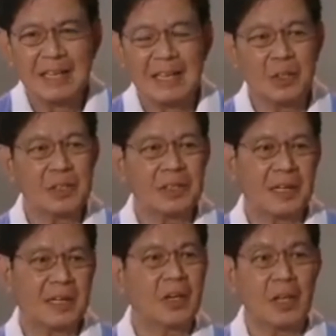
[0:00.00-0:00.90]
Ako,
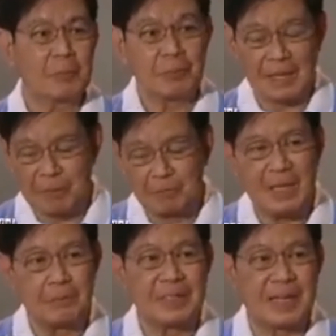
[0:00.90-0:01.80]
ako I'll, be, I'll be
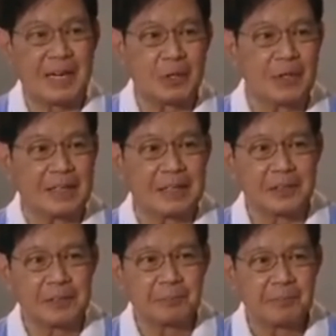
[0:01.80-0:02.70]
a bit arrogant. Ano?